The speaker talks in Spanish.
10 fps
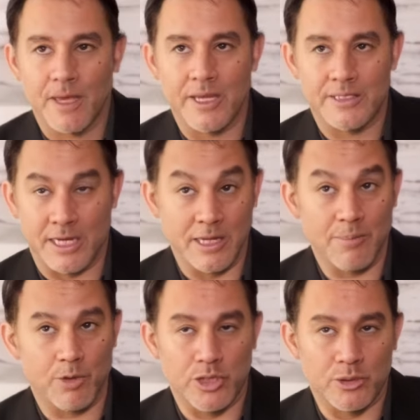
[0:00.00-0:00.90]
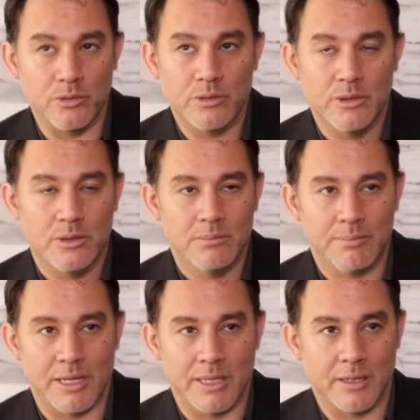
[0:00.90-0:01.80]
que quien se gane el proyecto
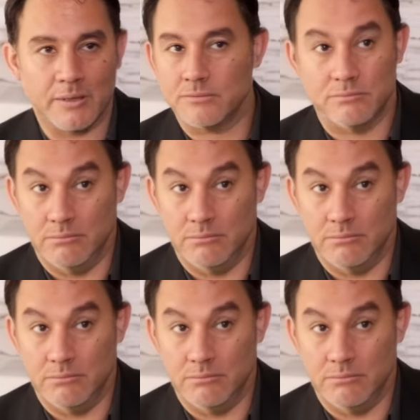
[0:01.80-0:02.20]
va a ganar